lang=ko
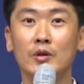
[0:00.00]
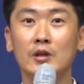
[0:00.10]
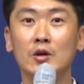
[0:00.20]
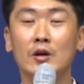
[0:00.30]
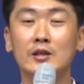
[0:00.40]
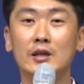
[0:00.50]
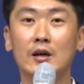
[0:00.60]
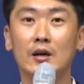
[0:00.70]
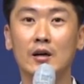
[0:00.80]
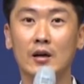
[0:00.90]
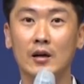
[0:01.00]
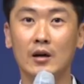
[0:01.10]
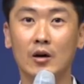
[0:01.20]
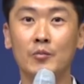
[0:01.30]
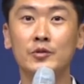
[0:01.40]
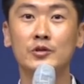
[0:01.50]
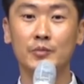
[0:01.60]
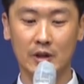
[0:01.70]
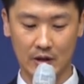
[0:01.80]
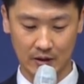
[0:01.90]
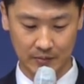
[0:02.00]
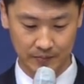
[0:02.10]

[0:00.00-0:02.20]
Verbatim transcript: 대적할 자가 없습니다.